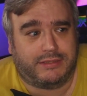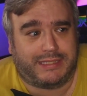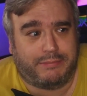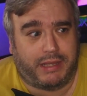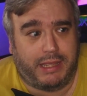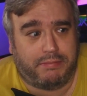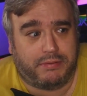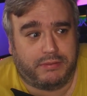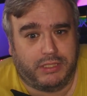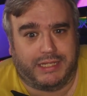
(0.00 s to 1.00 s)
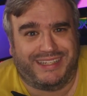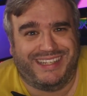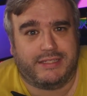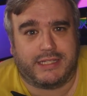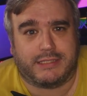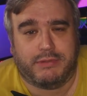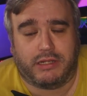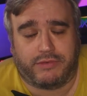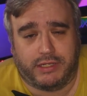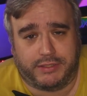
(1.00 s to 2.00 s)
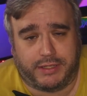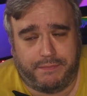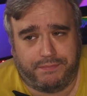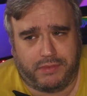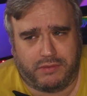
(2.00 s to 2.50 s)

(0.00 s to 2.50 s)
Thema App, ja, die ist jetzt mittlerweile da,